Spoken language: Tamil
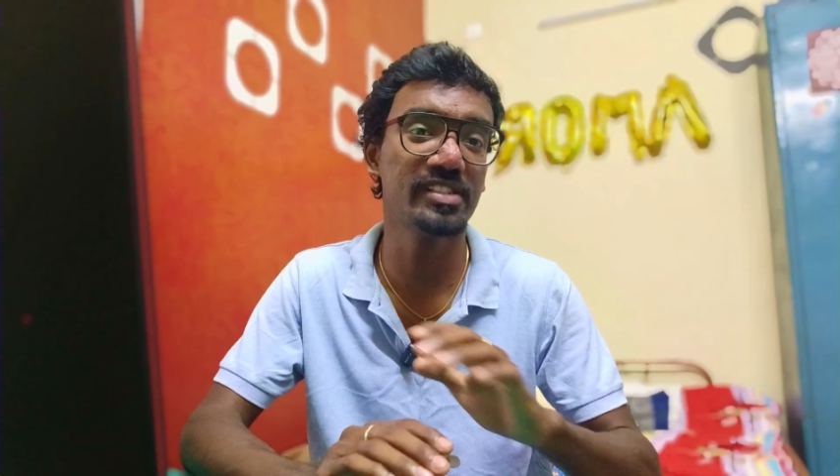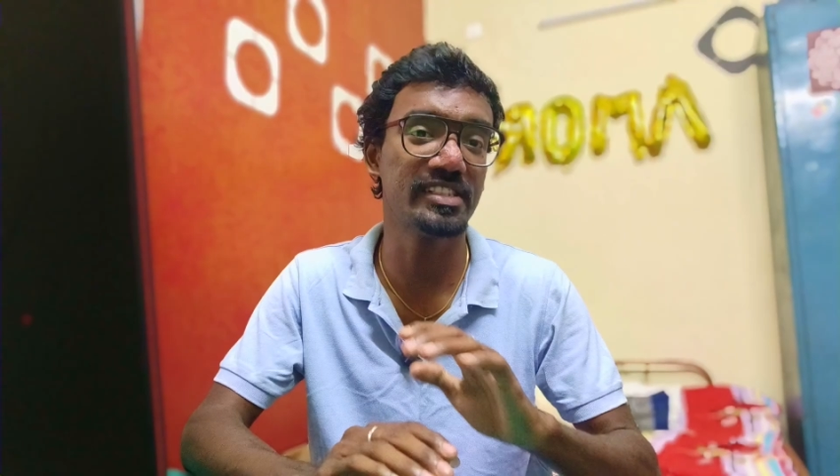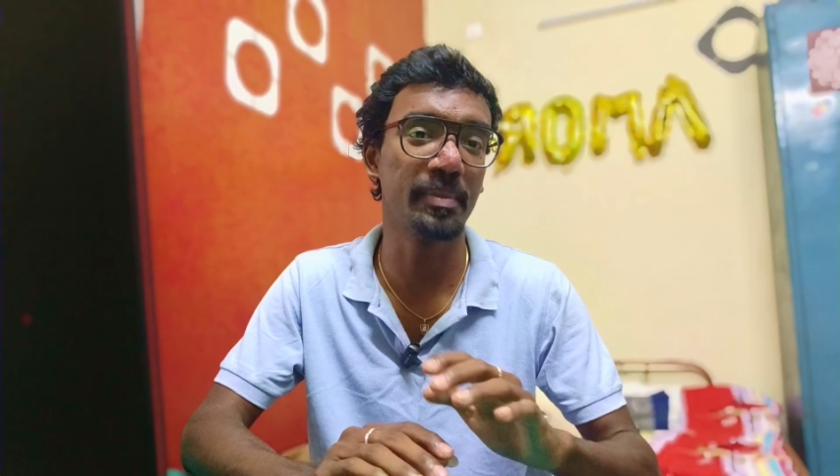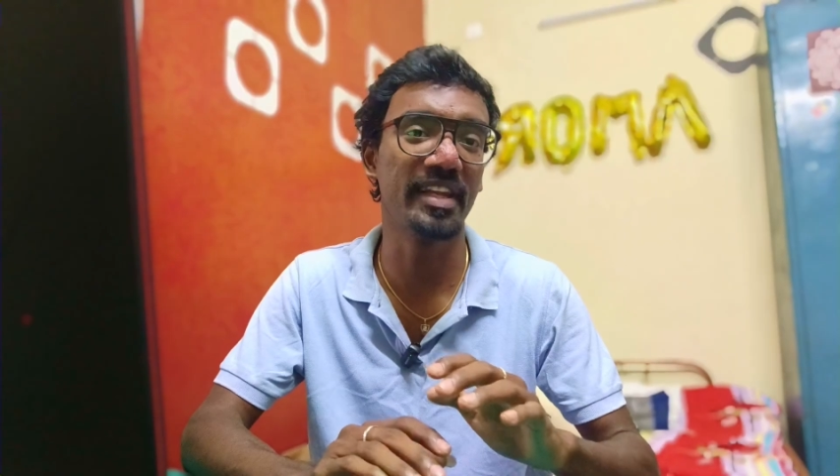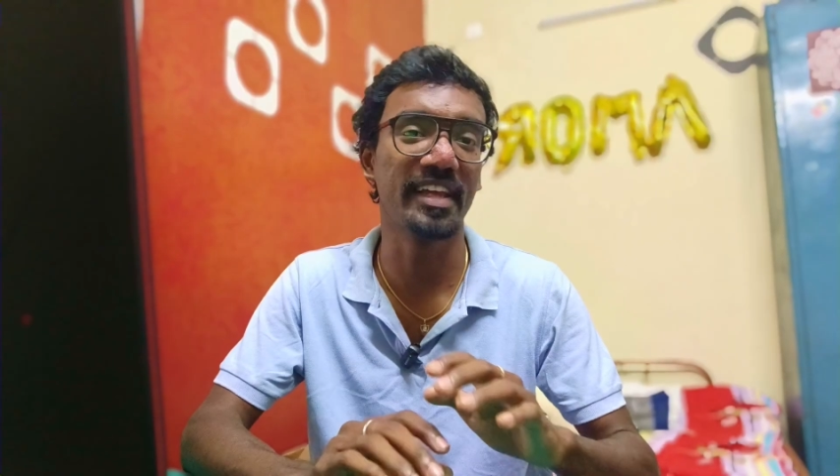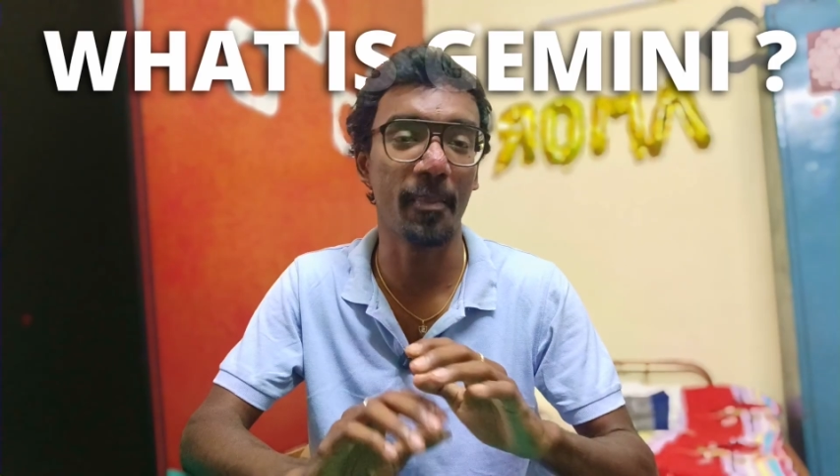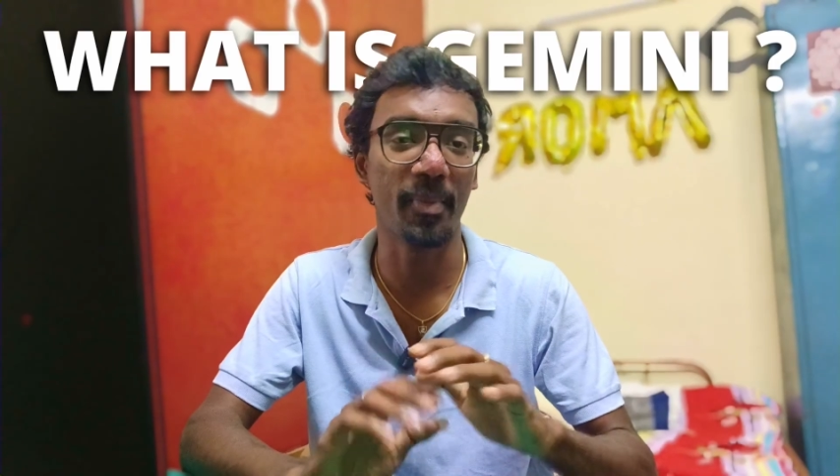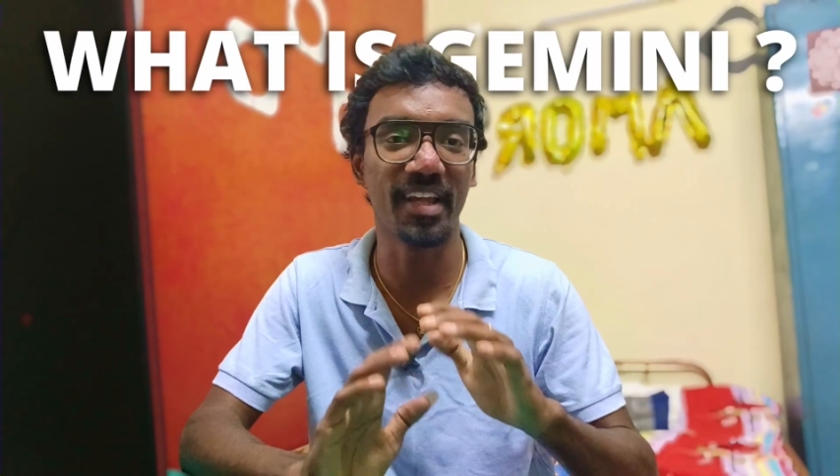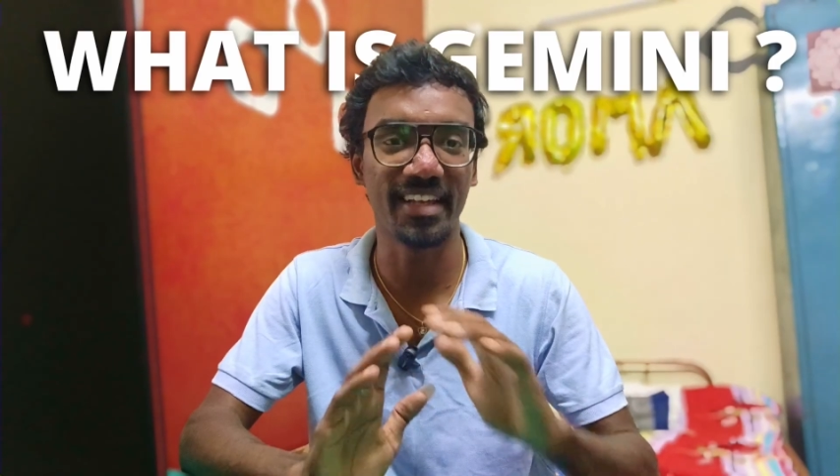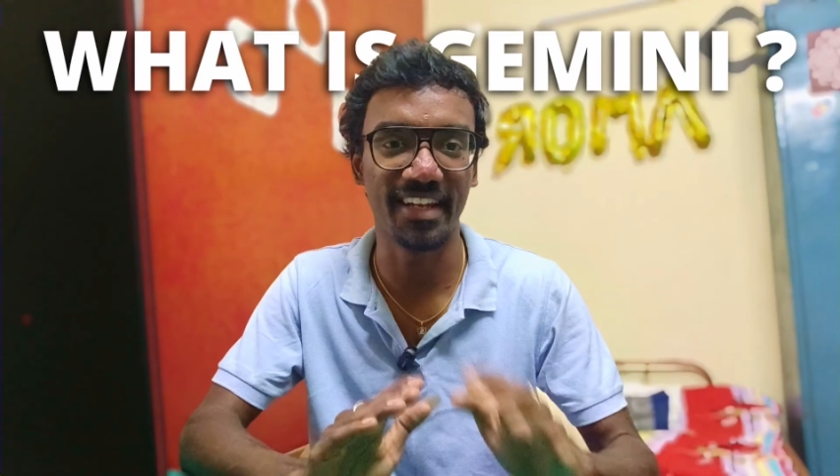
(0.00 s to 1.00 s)
ஜெமினி
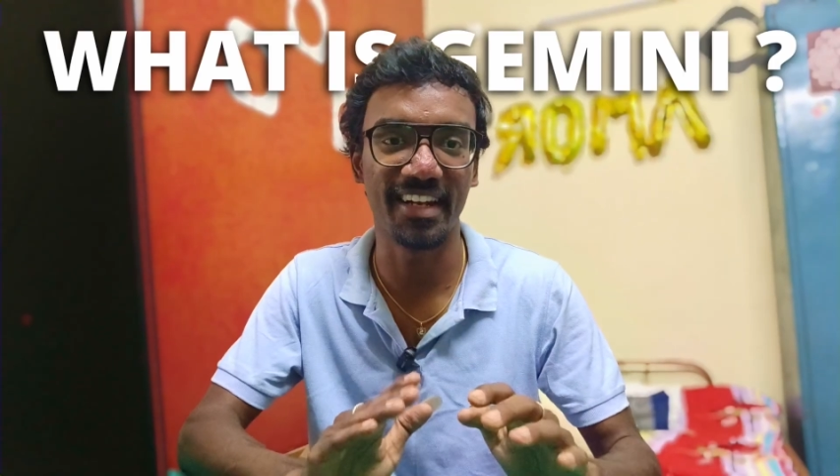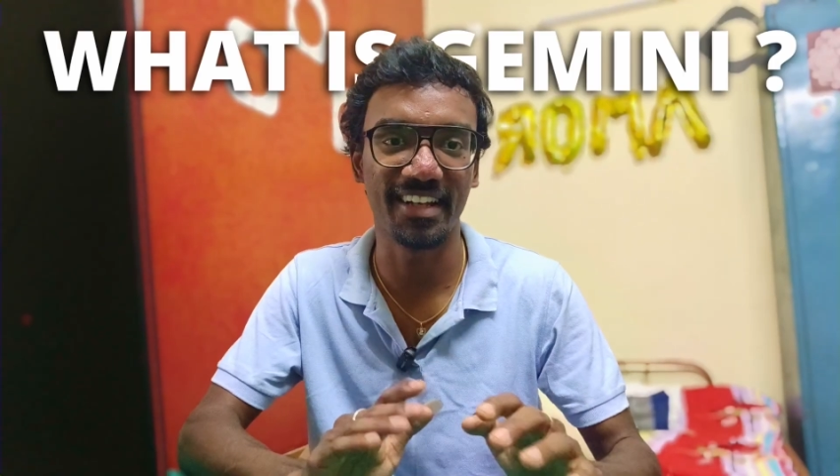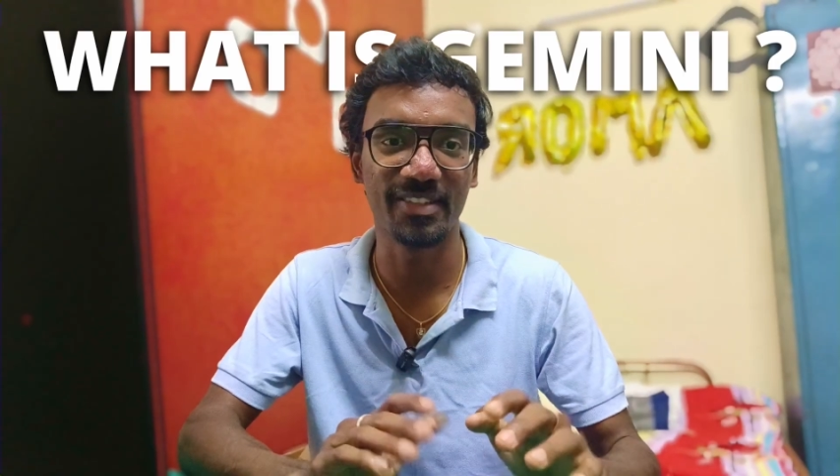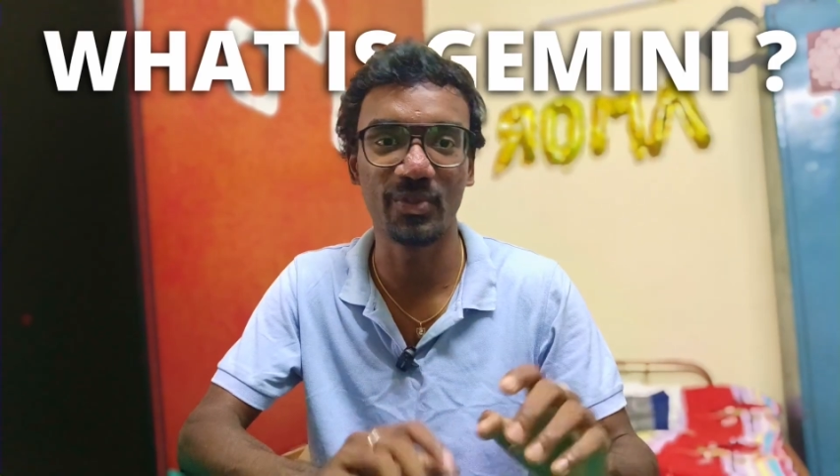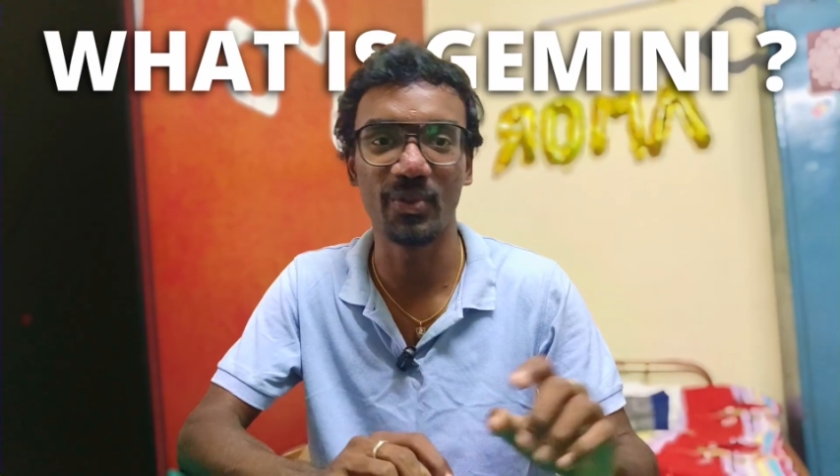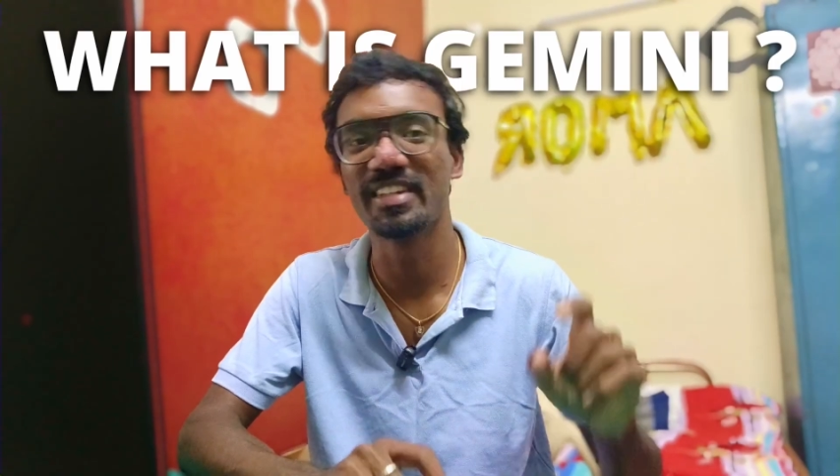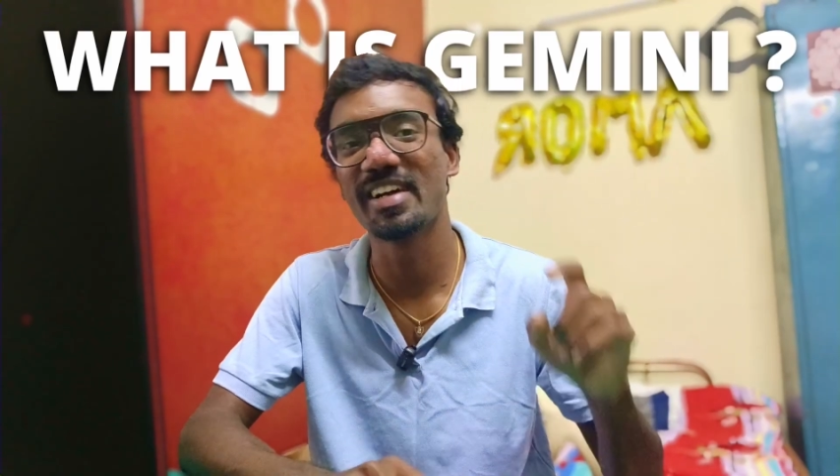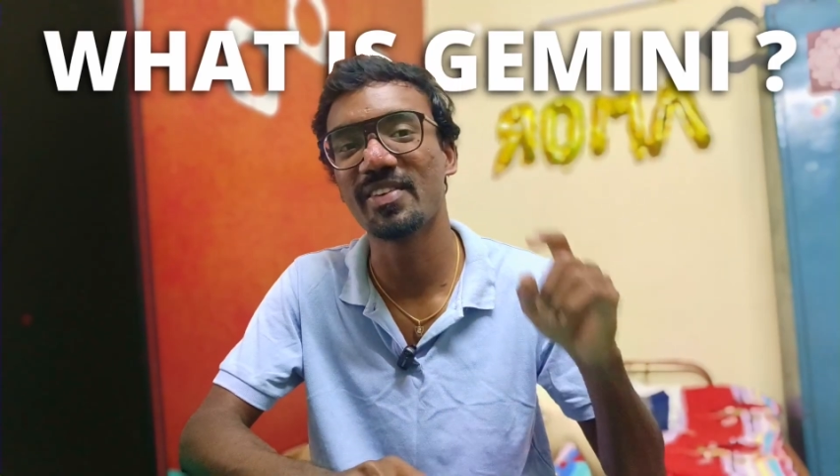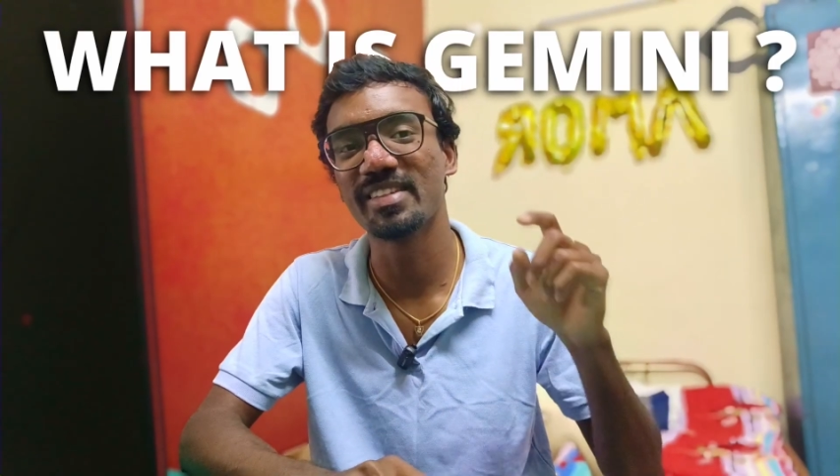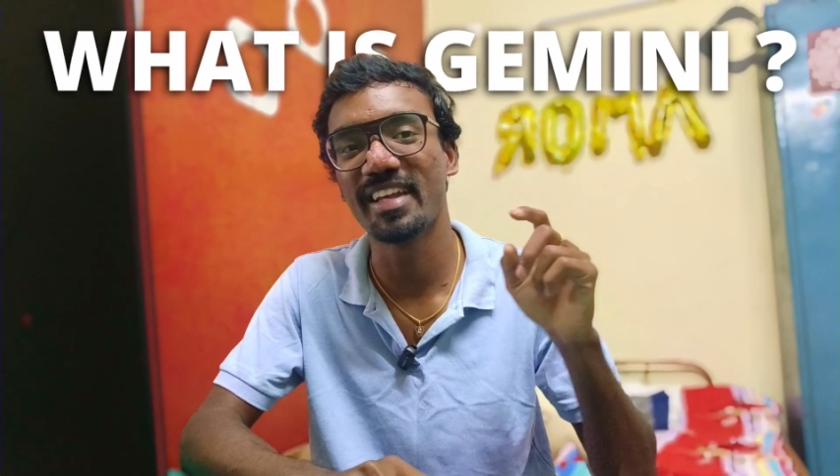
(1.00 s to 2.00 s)
அப்படின்னா என்ன ஸோ
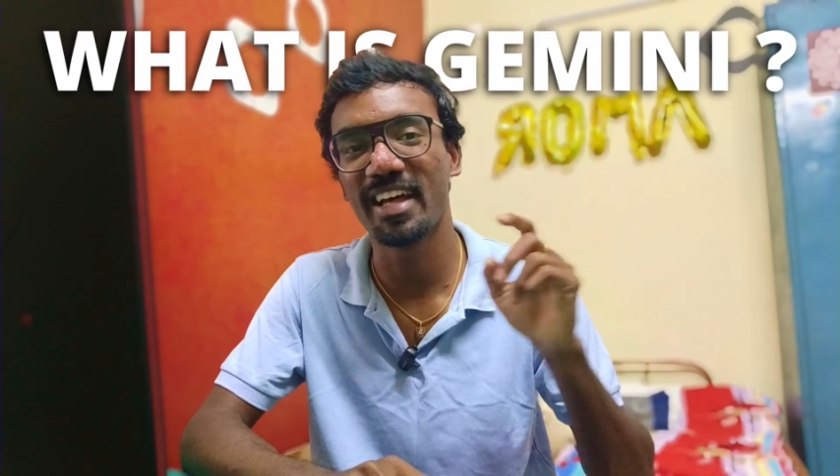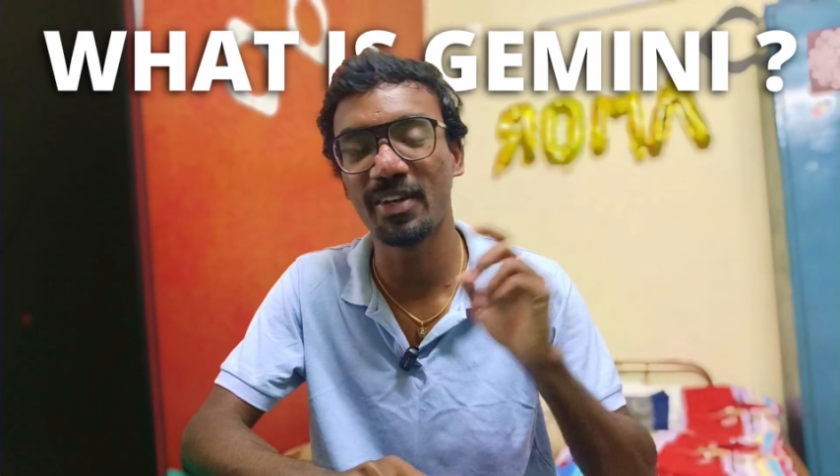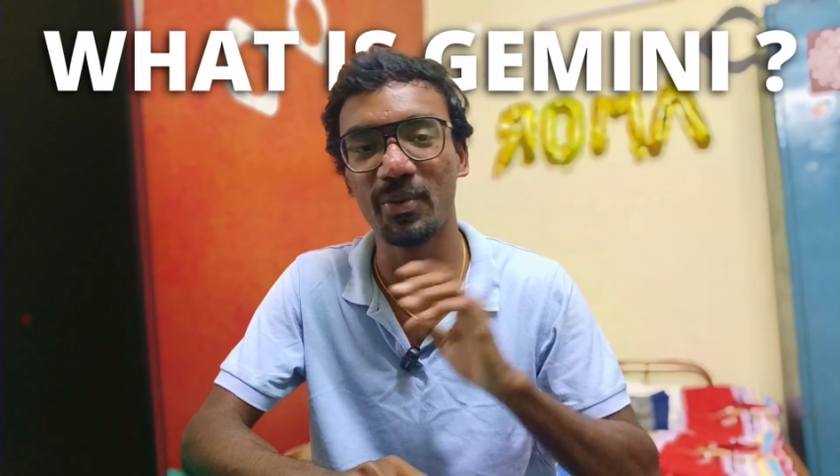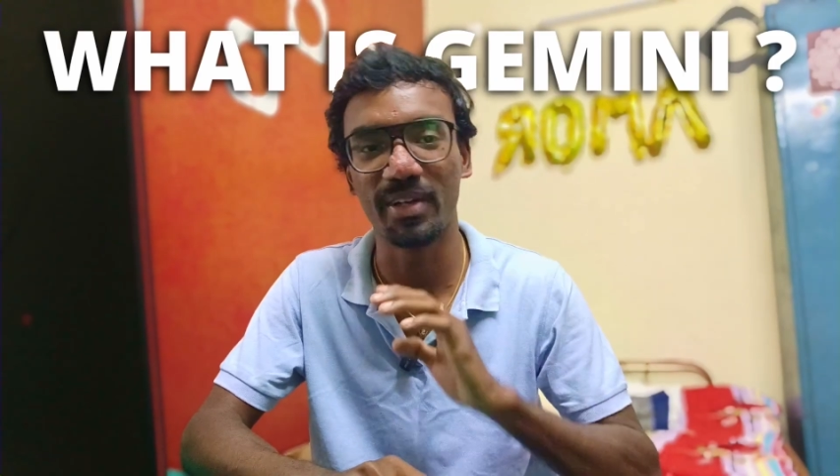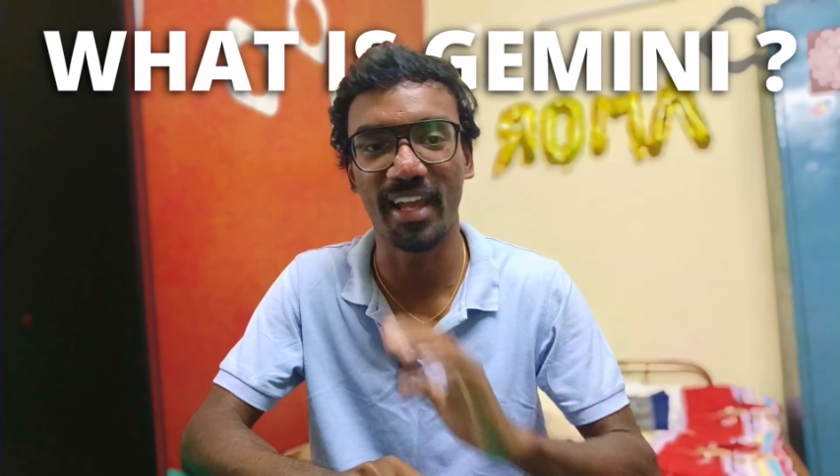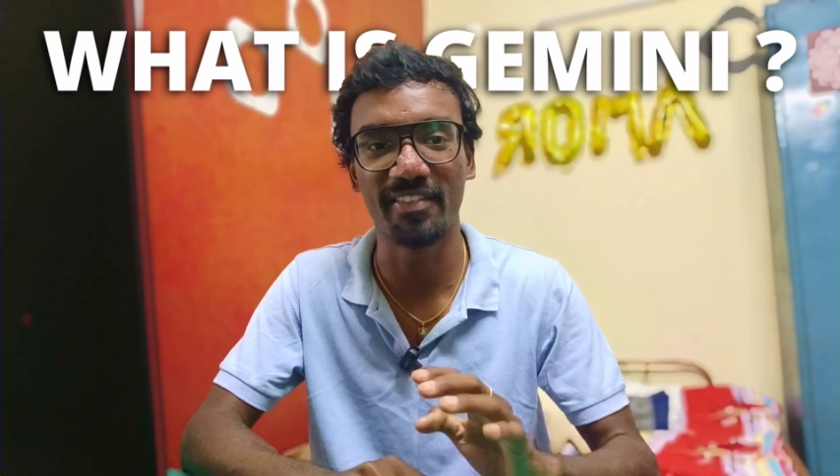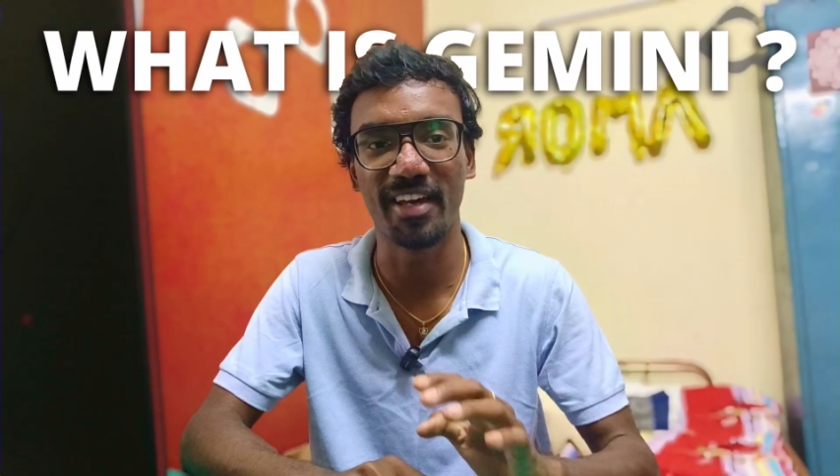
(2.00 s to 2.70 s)
இதுதான் வந்து எல்லாருக்கும் ஒரு கேள்வியாக